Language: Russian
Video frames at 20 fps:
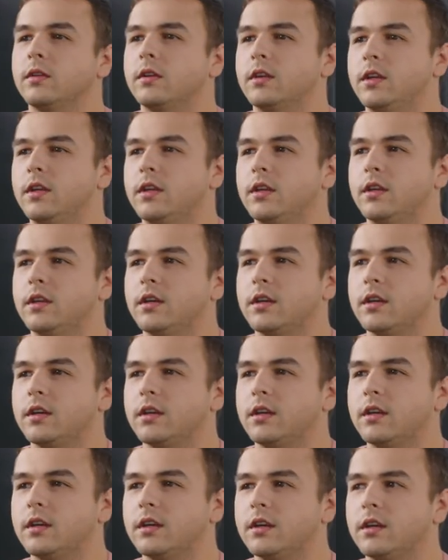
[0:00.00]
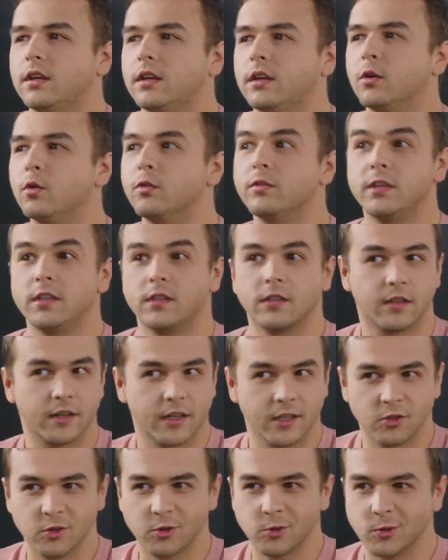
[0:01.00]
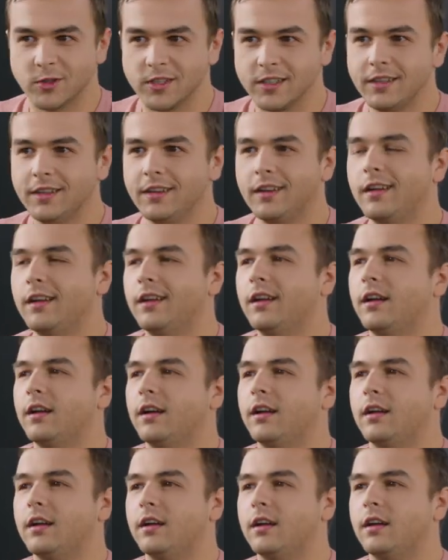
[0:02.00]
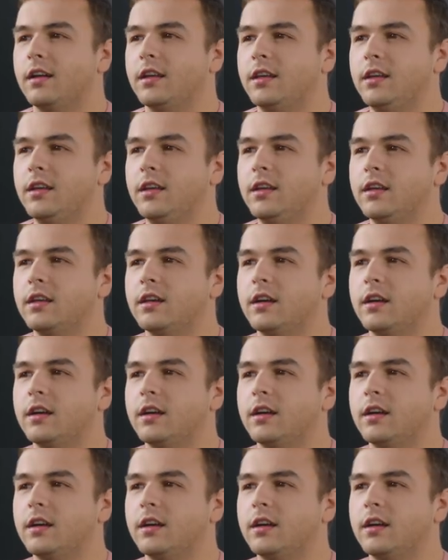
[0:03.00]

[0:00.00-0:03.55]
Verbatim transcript: и э, увидеть это раньше других. Э, и